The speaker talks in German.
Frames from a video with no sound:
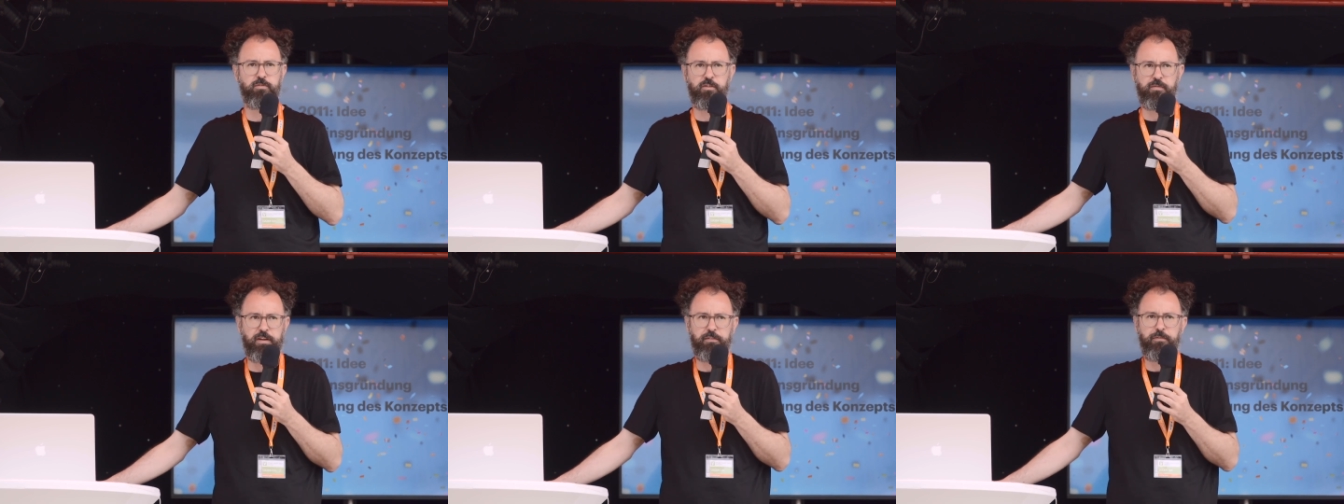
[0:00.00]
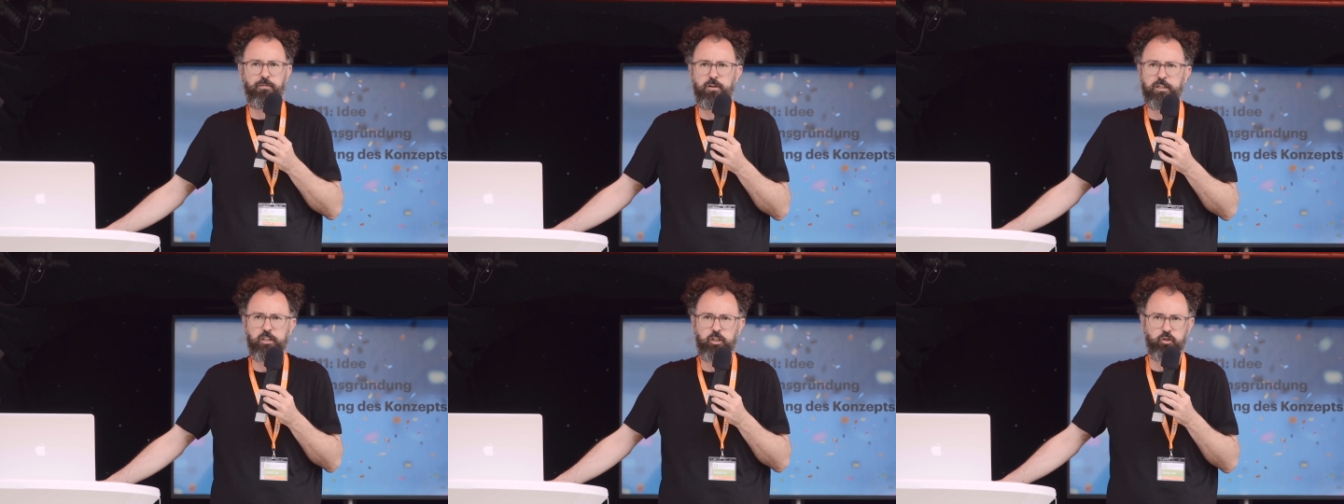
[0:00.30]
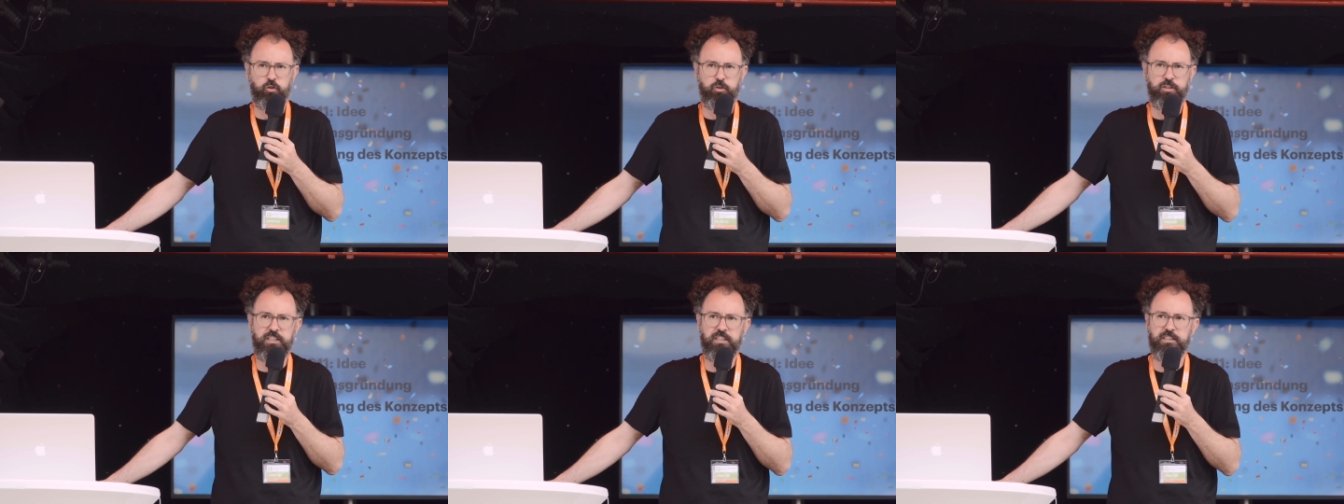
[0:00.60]
Wir waren völlig
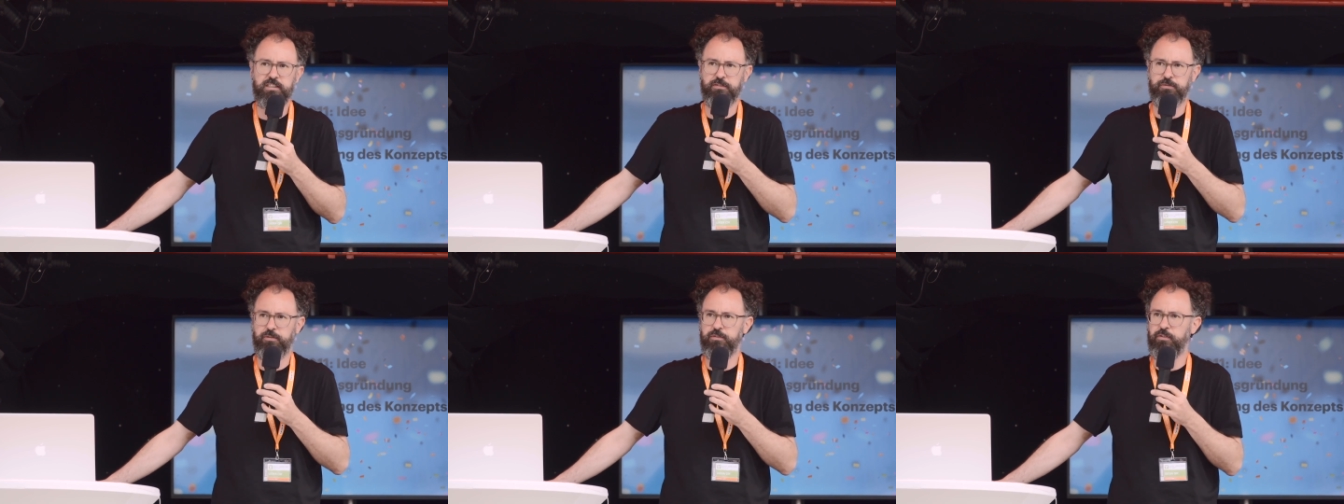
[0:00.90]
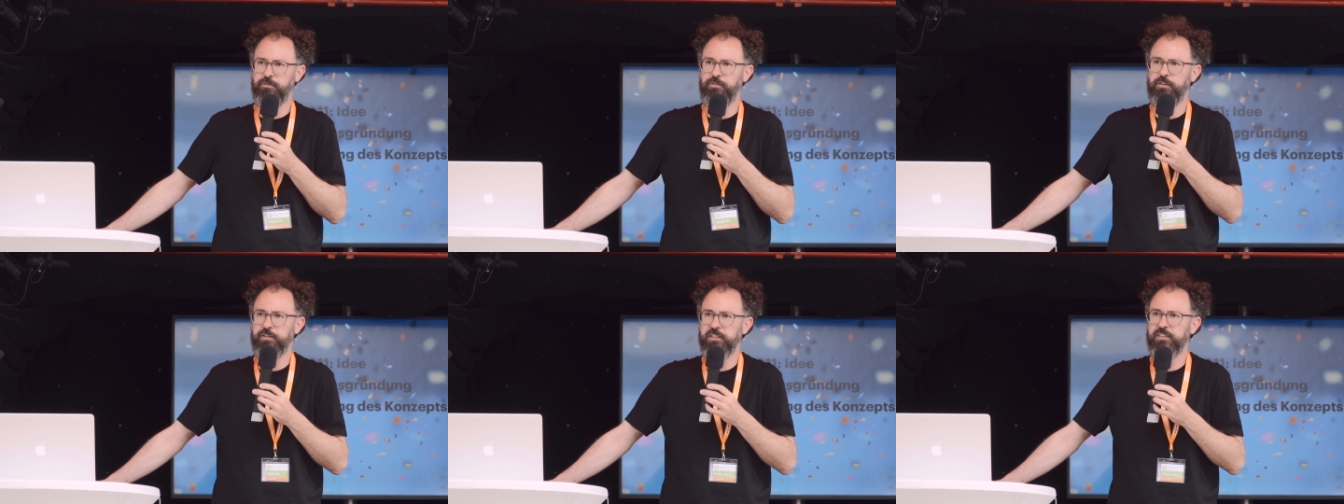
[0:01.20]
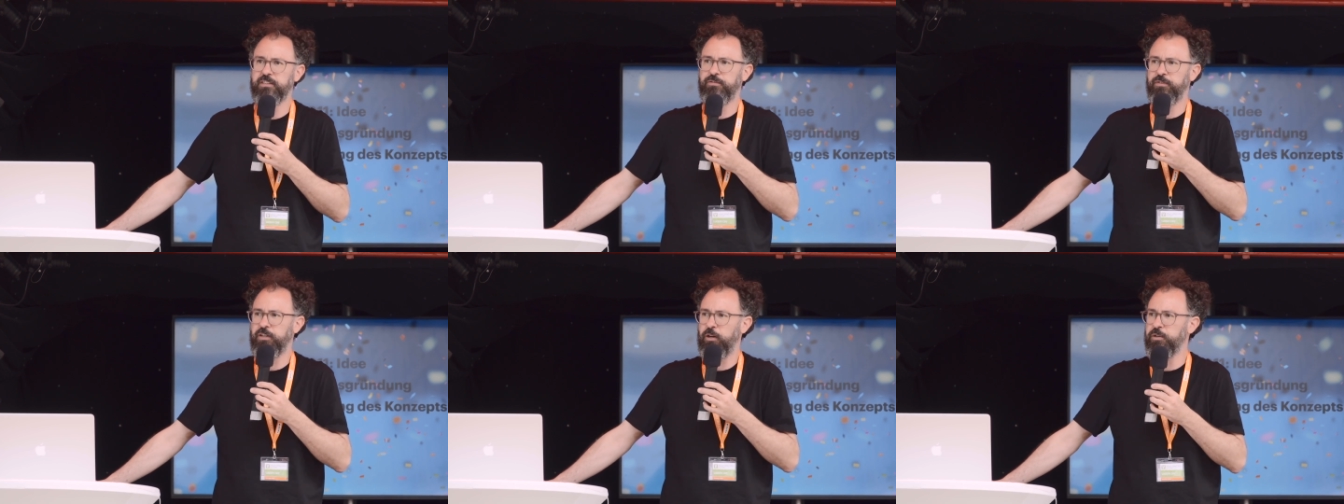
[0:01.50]
schockiert davon, weil wir
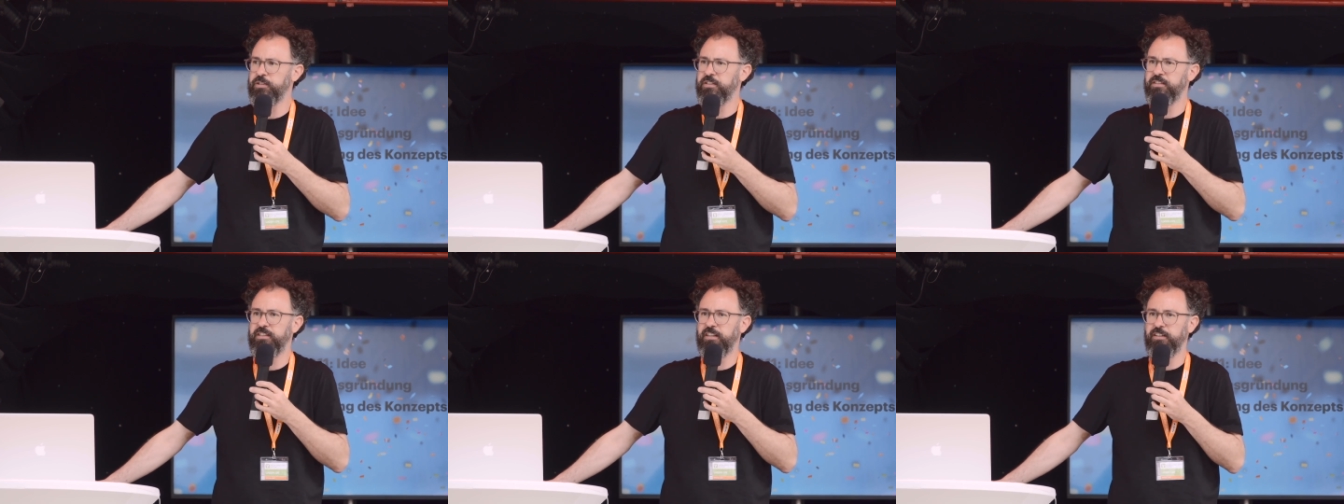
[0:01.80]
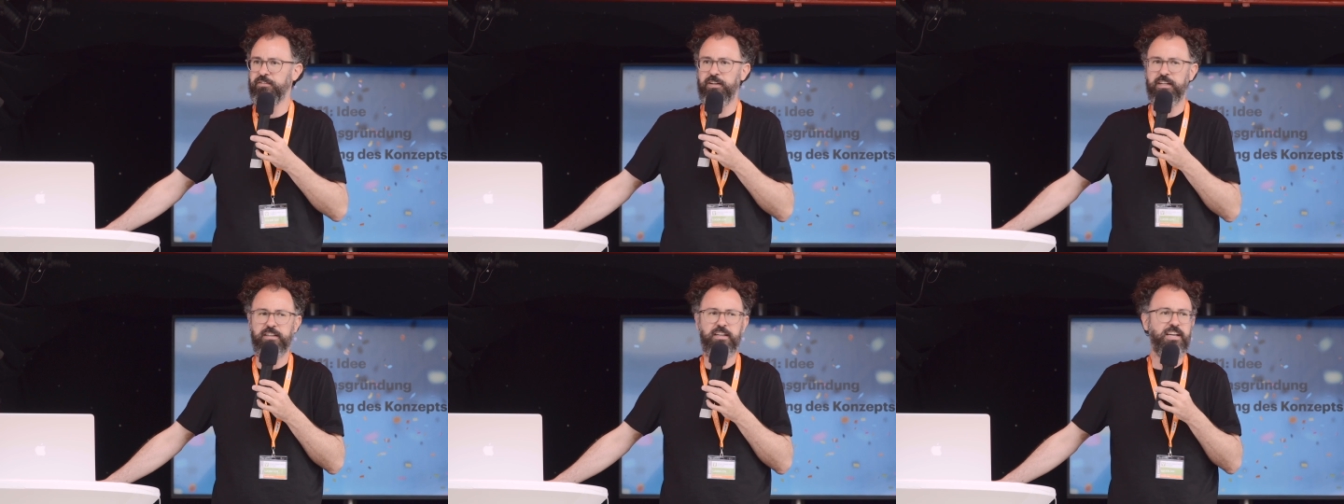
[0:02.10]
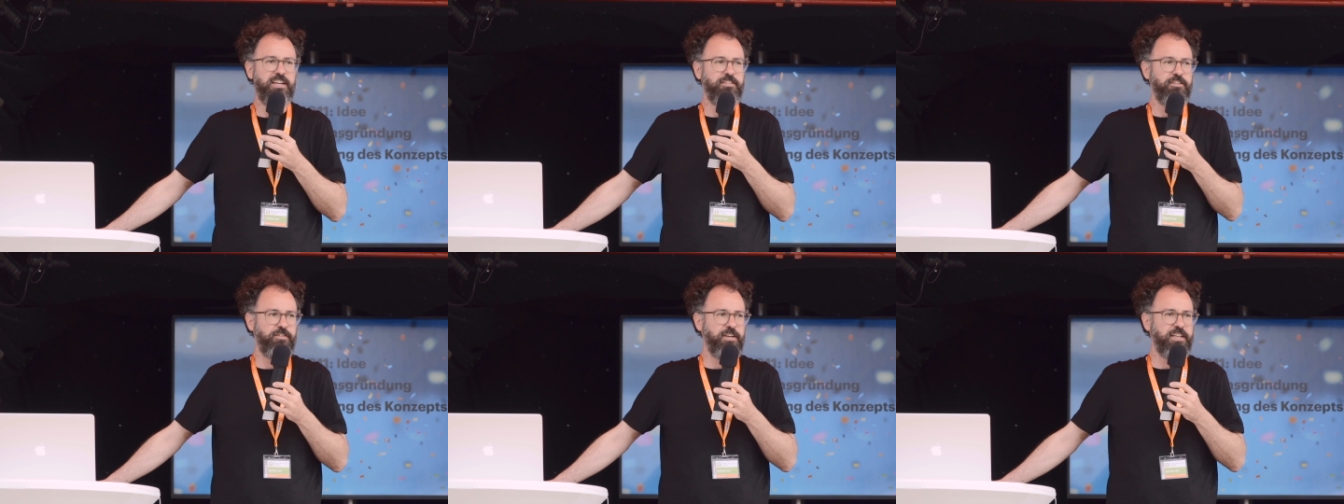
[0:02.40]
wirklich davon ausgegangen waren,
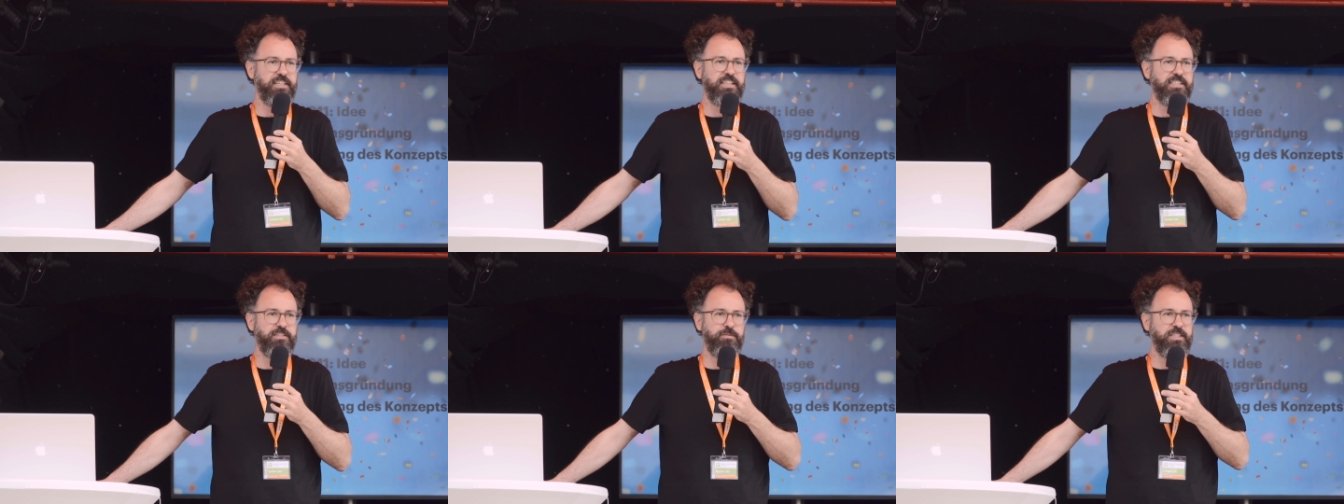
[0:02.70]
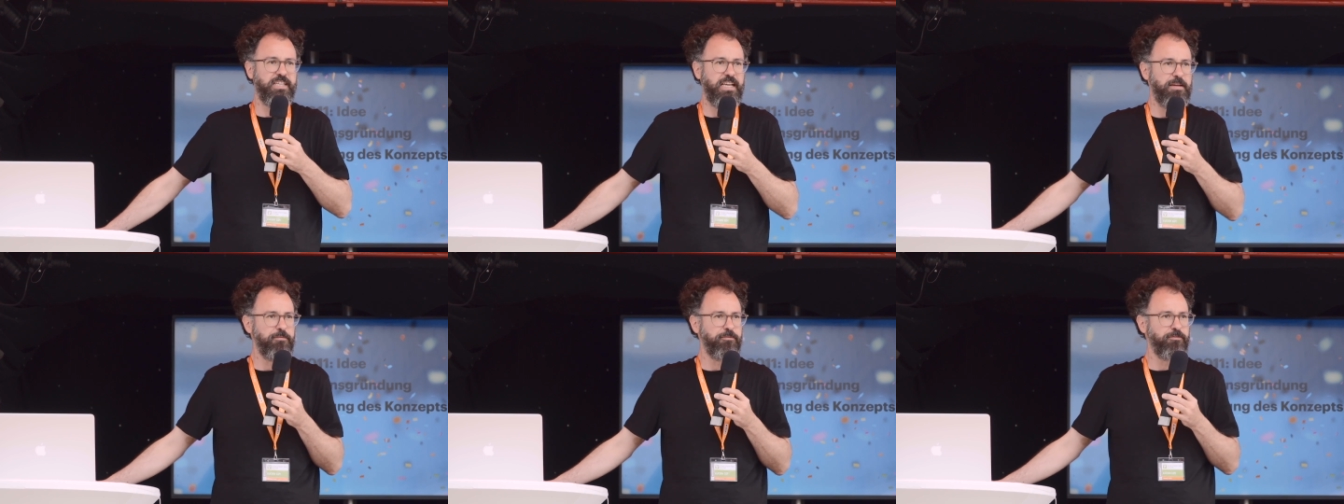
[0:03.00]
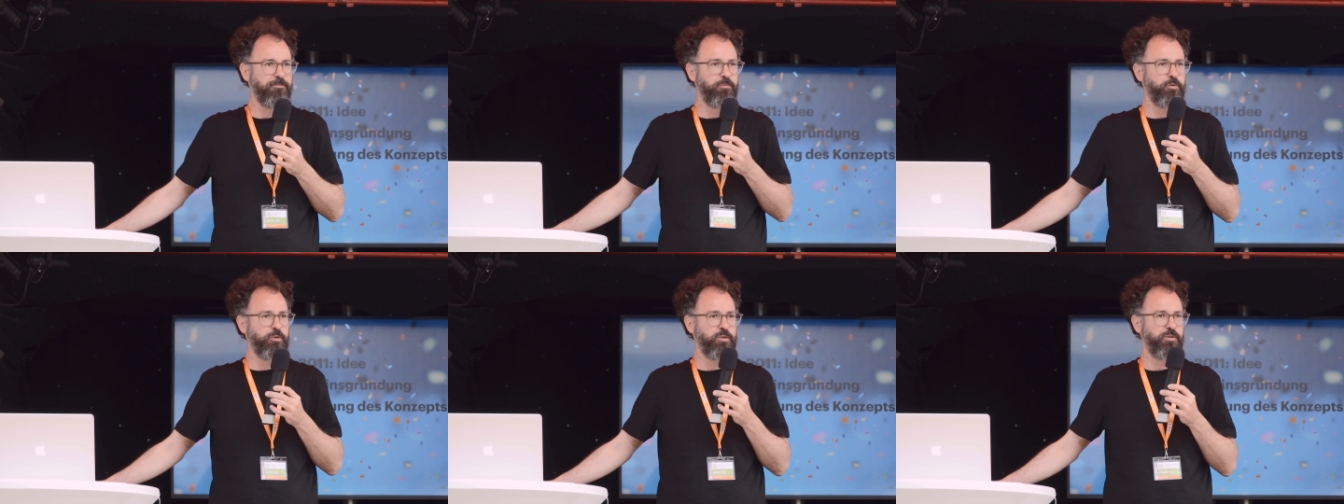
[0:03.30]
wir werden jetzt irgendwie
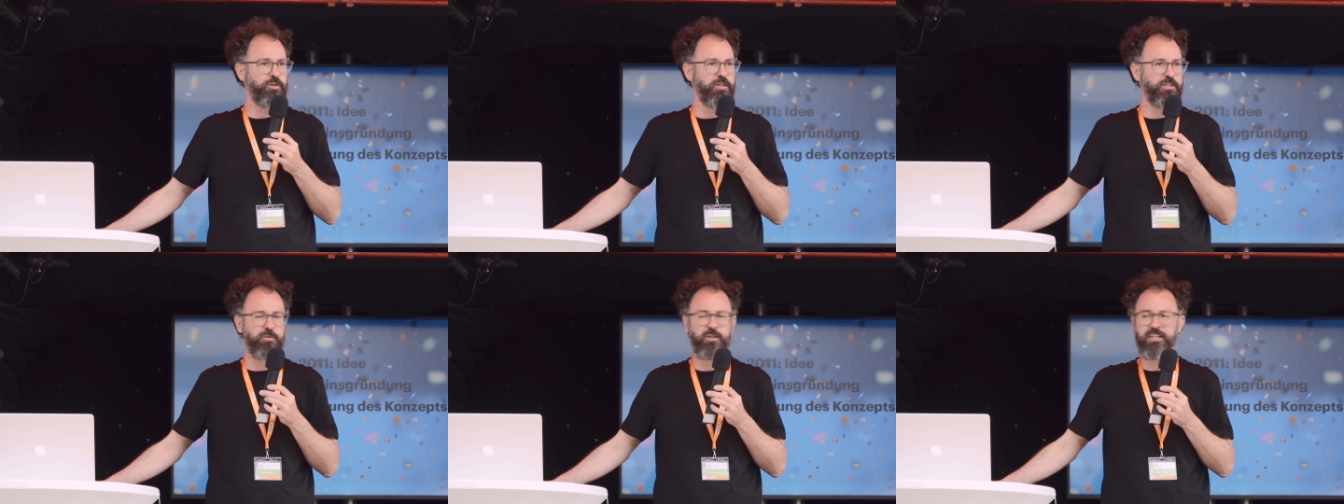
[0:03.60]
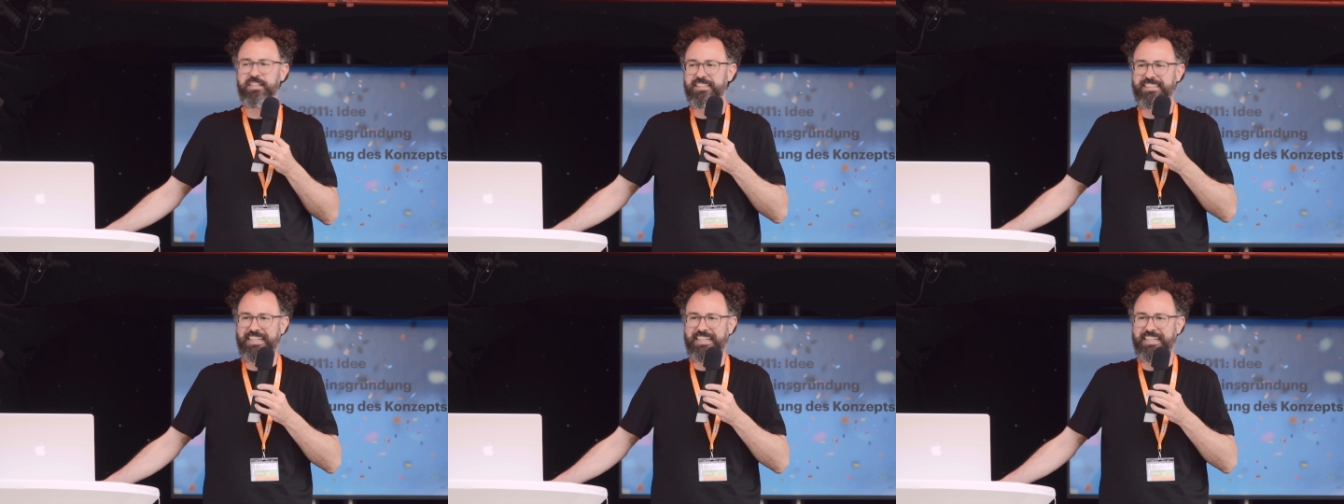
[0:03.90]
kämpfen müssen oder so.